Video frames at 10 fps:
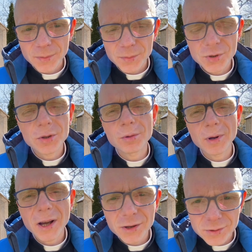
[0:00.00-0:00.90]

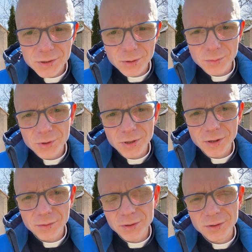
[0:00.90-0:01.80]
przytulając się może
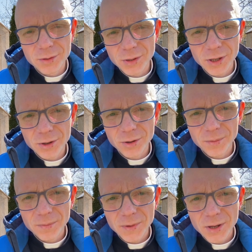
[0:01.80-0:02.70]
nawet do Niego,
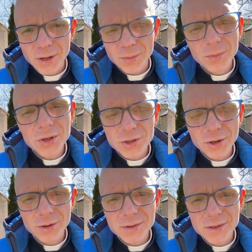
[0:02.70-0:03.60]

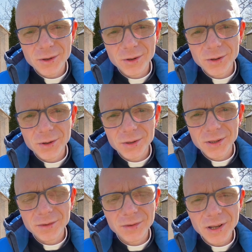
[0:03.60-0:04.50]
myśląc o
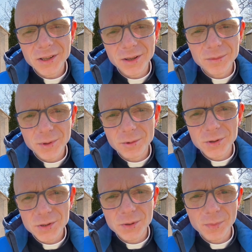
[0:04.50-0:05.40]
tej wielkiej
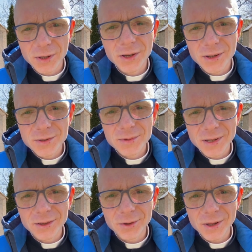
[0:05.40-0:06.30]
miłości Pana
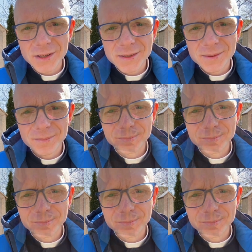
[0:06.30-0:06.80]
Jezusa do nas.